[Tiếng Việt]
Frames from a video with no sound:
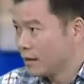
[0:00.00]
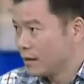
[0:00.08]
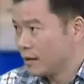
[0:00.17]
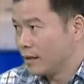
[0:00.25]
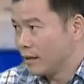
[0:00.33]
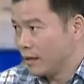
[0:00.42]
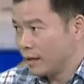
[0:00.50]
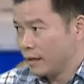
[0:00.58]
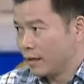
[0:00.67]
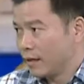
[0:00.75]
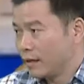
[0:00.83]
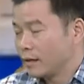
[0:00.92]
để để
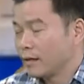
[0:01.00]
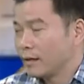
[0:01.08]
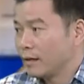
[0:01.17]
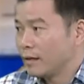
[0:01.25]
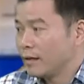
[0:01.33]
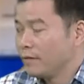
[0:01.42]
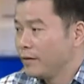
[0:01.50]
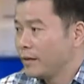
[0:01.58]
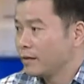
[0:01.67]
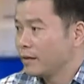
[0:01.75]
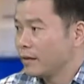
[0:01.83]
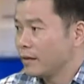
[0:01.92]
để à, nhân
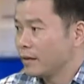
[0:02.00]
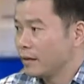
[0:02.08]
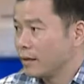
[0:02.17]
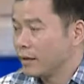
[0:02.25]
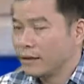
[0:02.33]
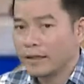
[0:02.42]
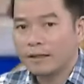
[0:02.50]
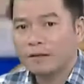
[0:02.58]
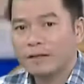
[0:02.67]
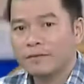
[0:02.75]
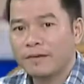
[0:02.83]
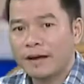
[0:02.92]
viên có thể y tế
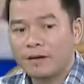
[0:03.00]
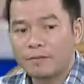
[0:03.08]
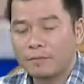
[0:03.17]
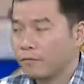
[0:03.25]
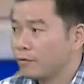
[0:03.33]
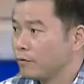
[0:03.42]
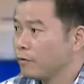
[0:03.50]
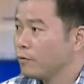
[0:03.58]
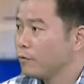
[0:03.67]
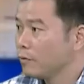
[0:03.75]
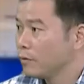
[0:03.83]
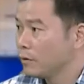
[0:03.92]
có thể vào
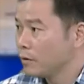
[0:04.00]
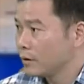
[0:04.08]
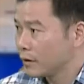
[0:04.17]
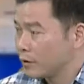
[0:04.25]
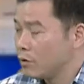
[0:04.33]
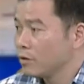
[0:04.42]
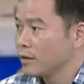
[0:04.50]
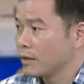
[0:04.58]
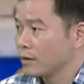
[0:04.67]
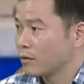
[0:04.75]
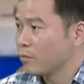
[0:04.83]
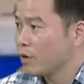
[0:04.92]
phun cái thuốc
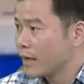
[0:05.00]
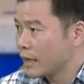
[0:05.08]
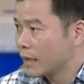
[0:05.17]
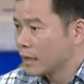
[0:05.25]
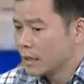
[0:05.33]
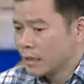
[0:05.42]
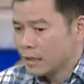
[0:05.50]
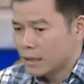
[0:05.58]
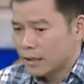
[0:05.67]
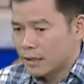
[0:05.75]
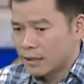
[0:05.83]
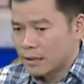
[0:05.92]
diệt con muỗi này
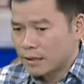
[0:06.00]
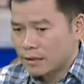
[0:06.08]
à,